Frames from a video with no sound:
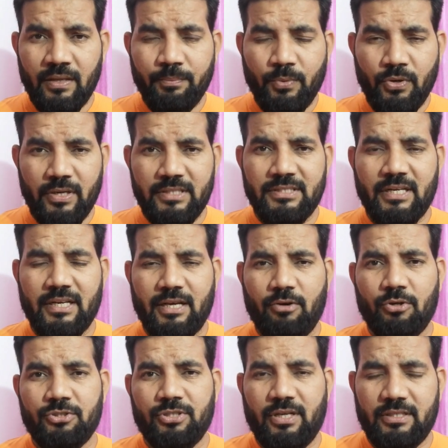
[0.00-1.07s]
ఇప్పుడు
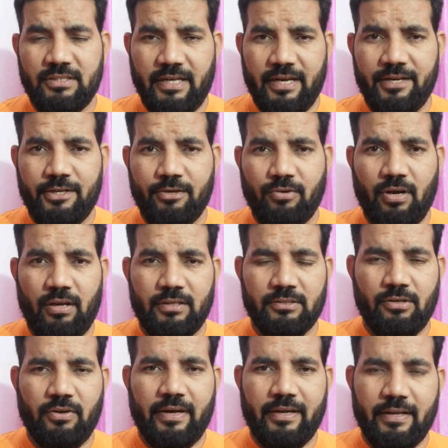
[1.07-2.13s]
రీసెంట్గా వచ్చిన జేఎన్టీయూ
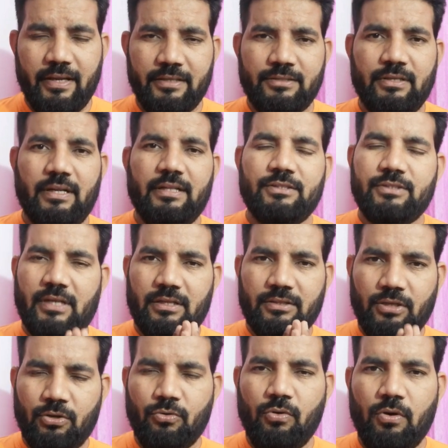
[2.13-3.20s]
కాలేజీలో ఎడ్యుకేషన్ అనేది చాలా
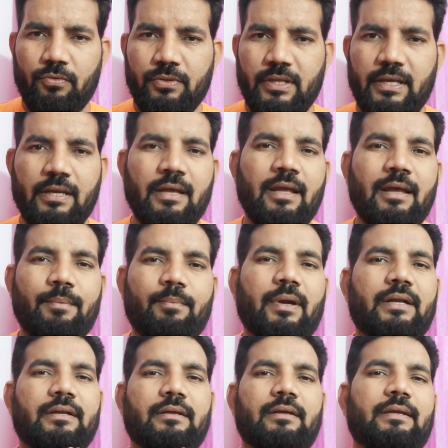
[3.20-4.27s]
తక్కువ ఉంది
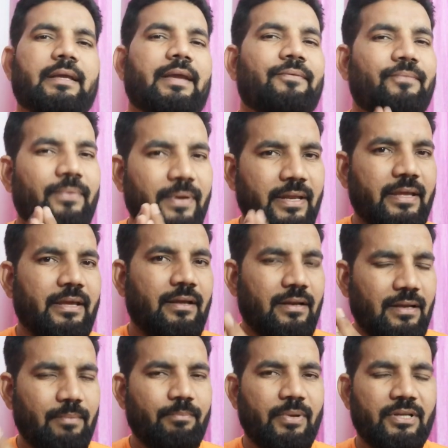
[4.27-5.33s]
బట్ ఎవ్రీ
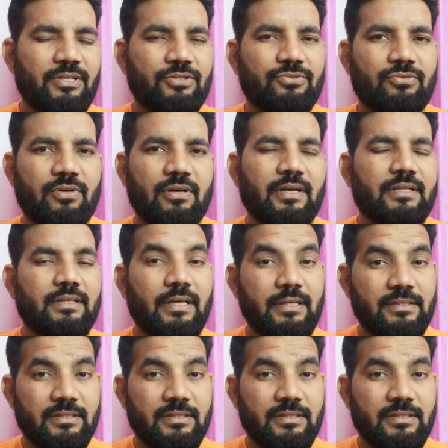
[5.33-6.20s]
ఇయర్ కంపేర్ చేసుకున్నట్లయితే